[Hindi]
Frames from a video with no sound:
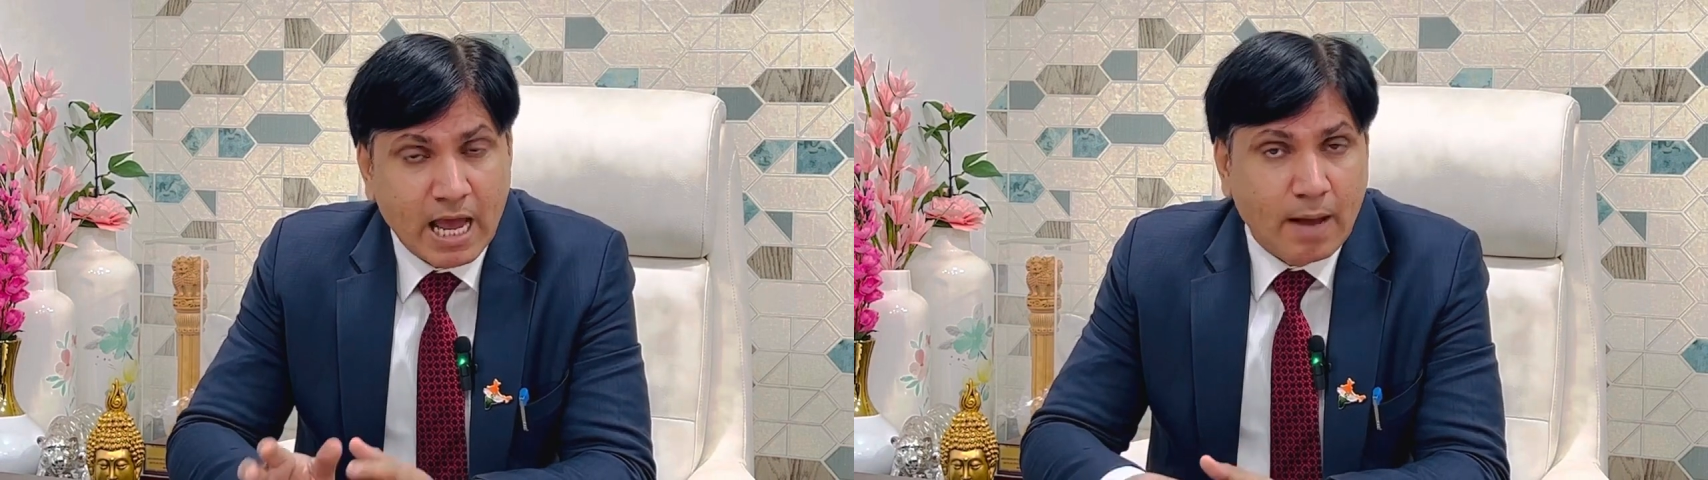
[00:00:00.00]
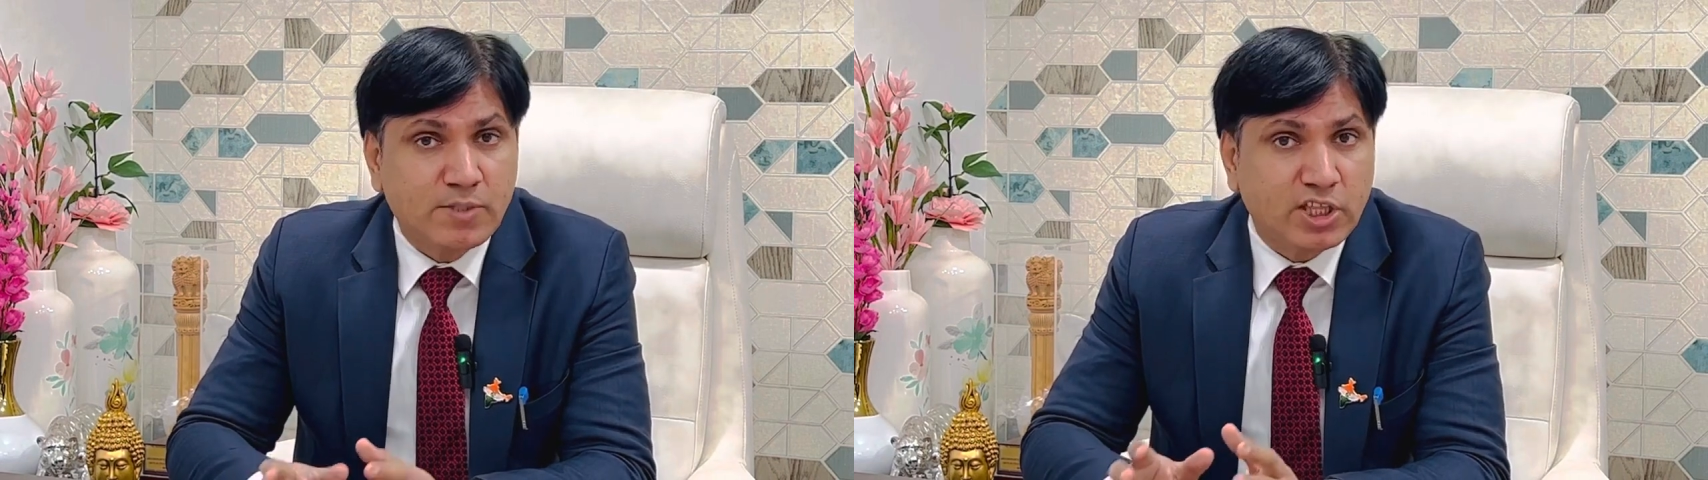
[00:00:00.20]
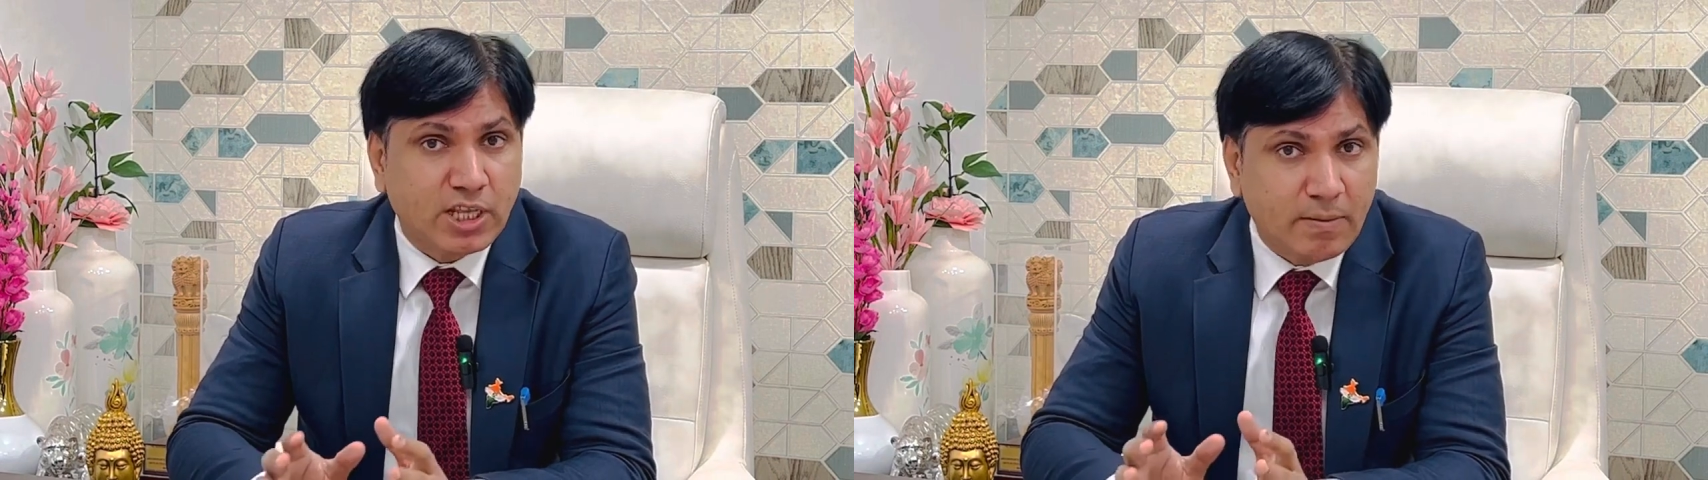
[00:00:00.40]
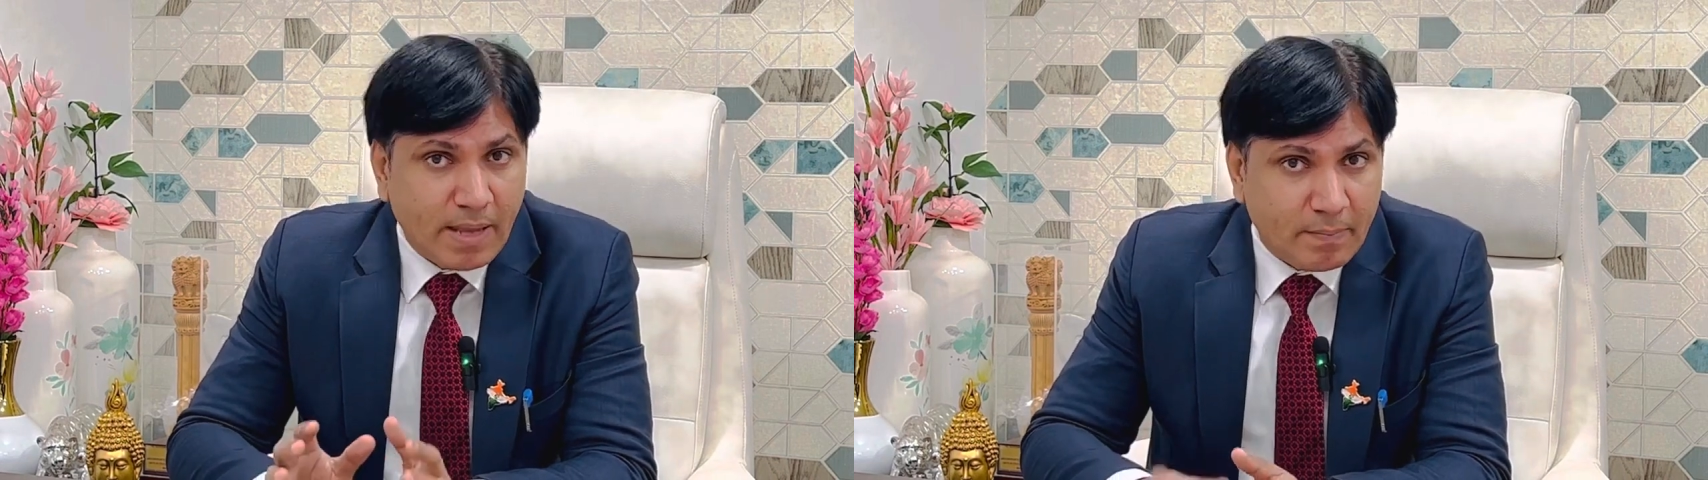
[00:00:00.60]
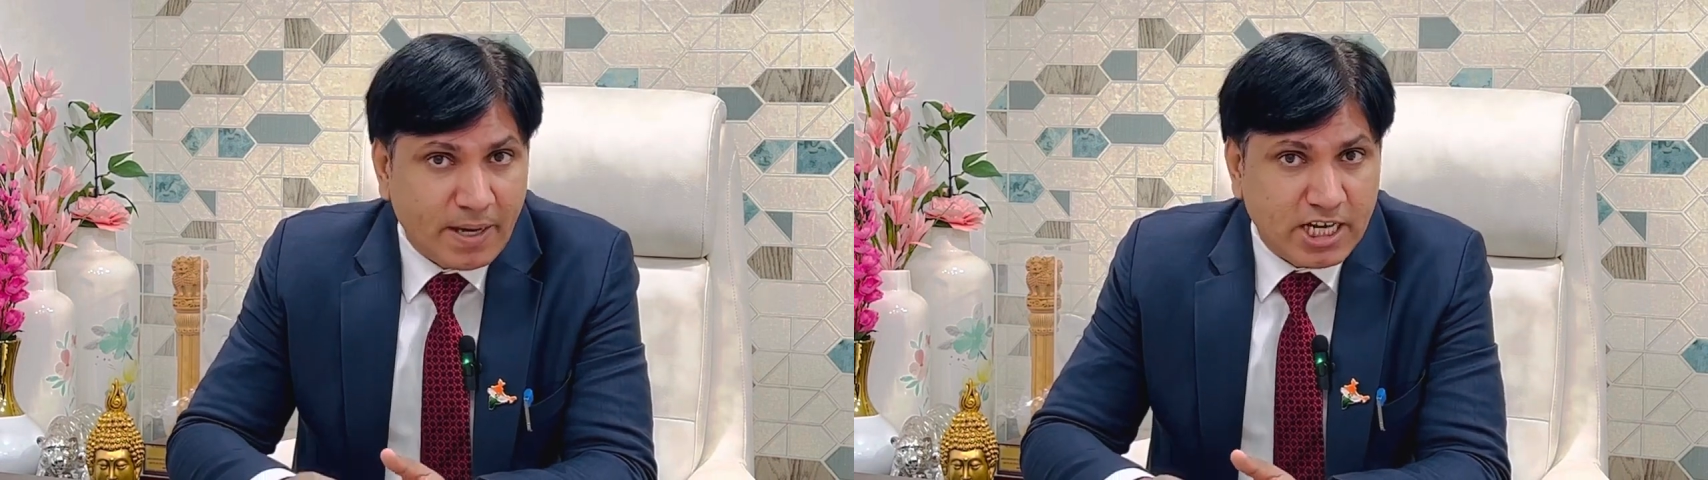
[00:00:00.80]
हम जितनी
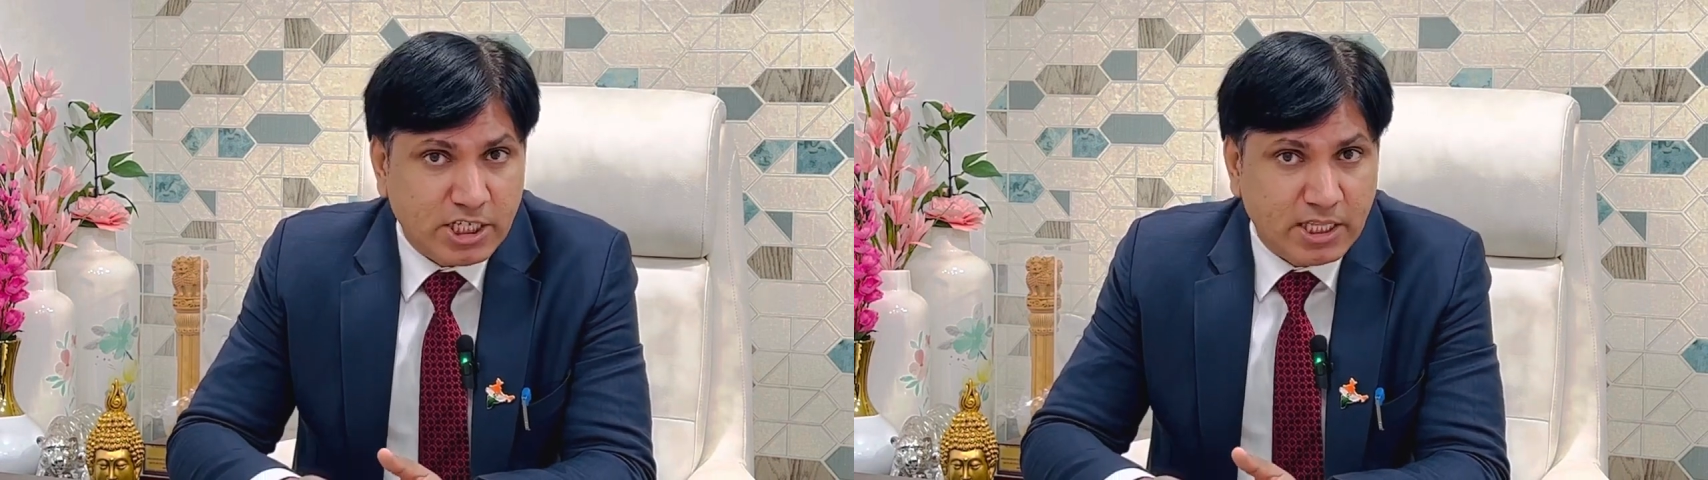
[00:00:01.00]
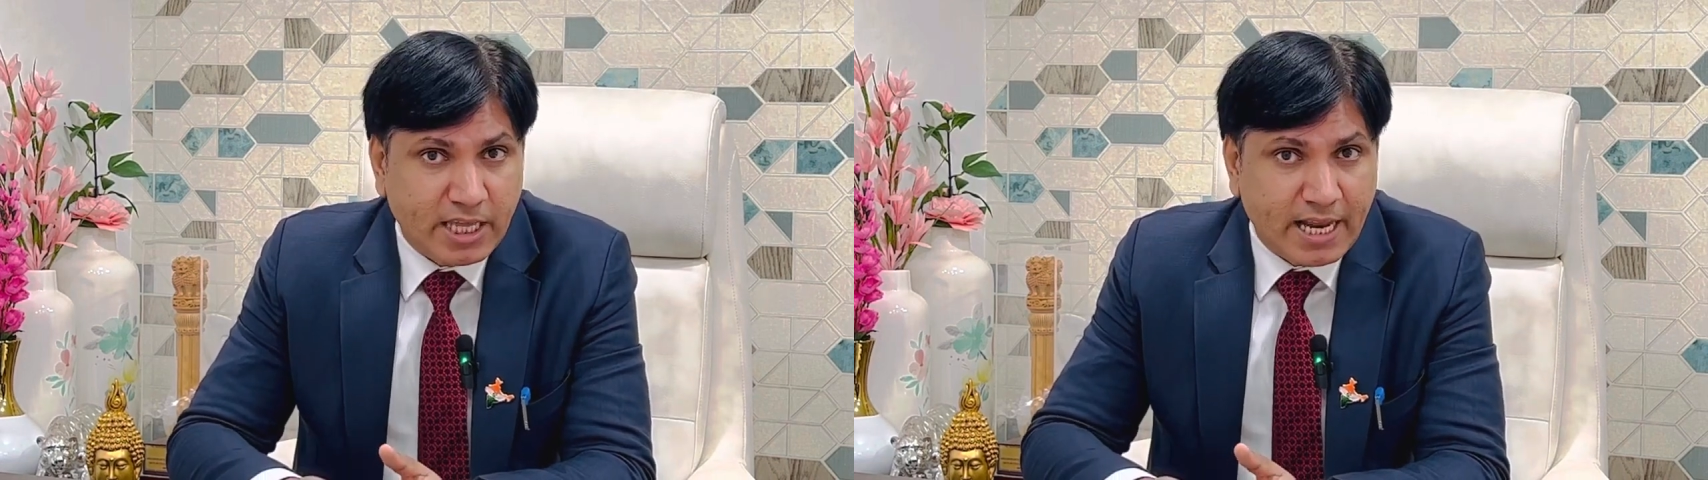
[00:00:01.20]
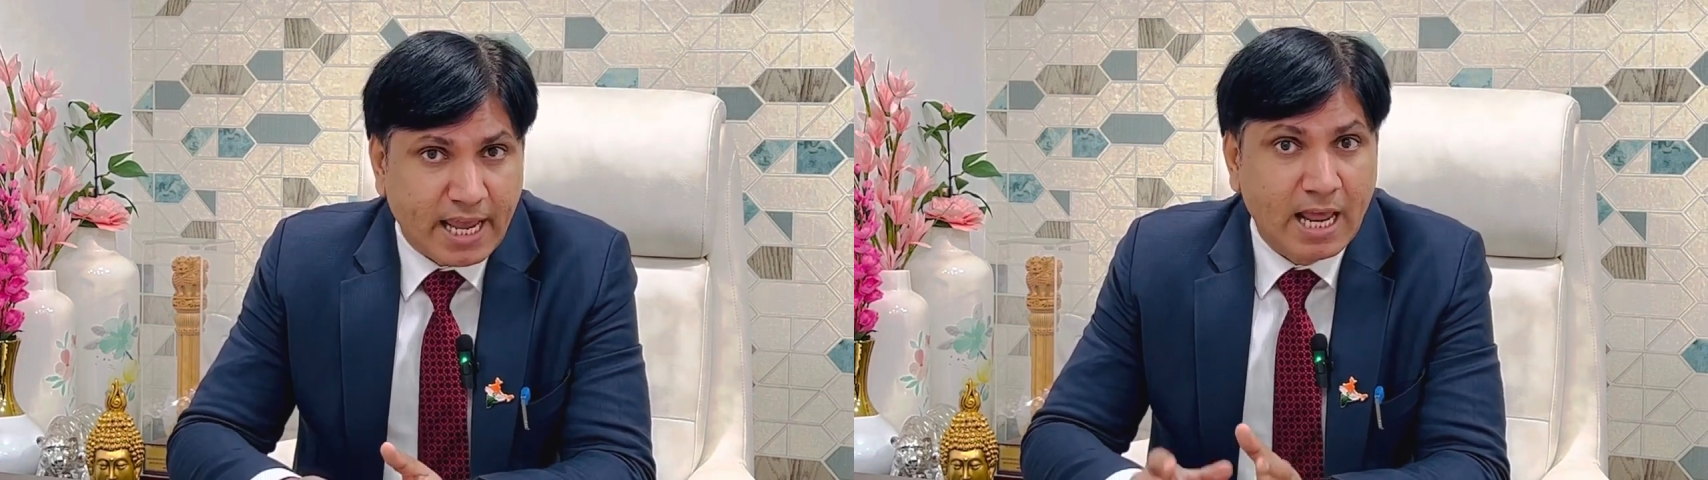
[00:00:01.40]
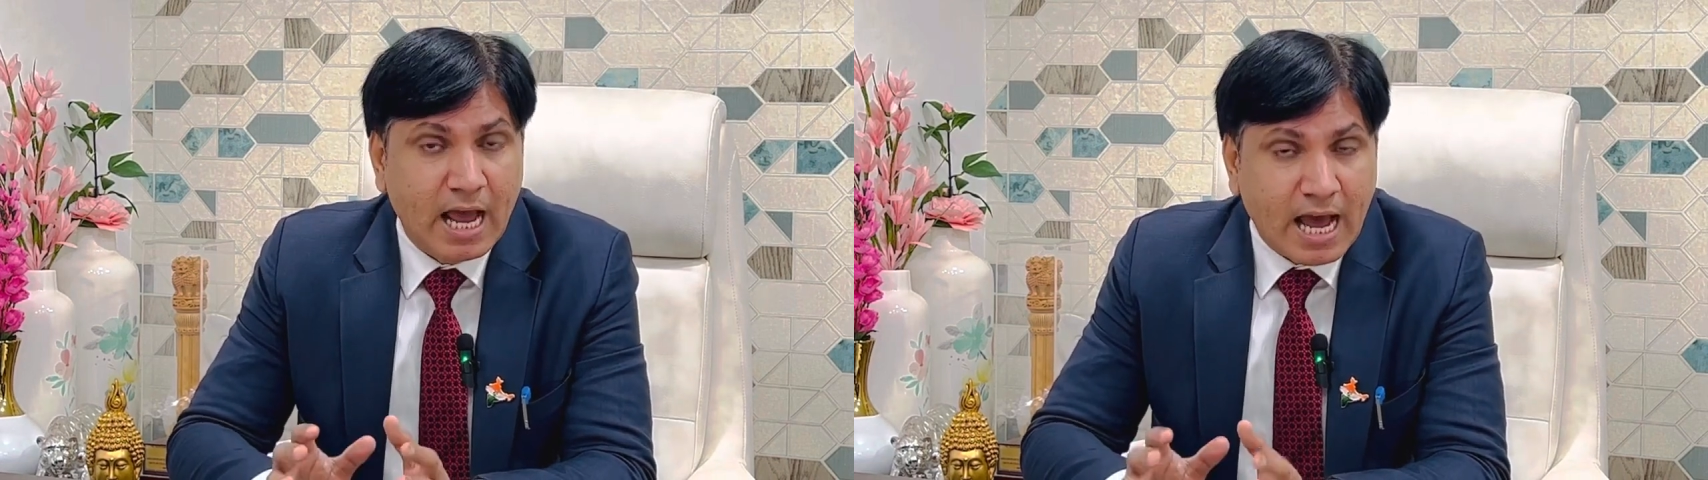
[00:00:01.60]
भी एप्लीकेशन दे रहे हैं